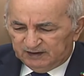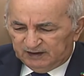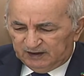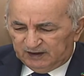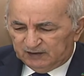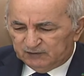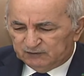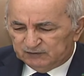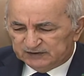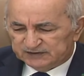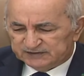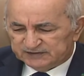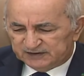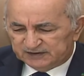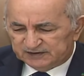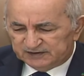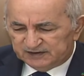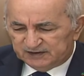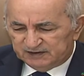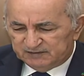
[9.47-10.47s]
حول
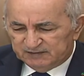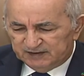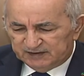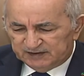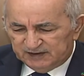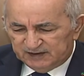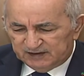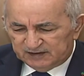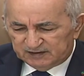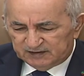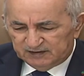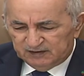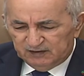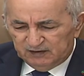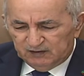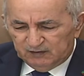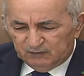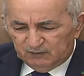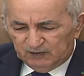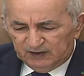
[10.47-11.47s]
تغيير المناخ
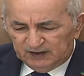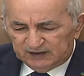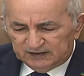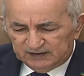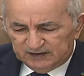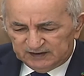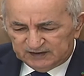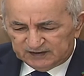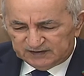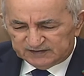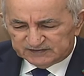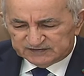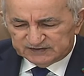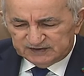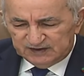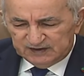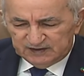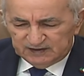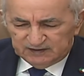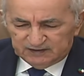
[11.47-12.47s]
وعلى
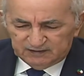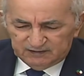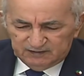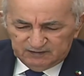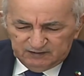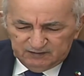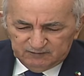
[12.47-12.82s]
رأسها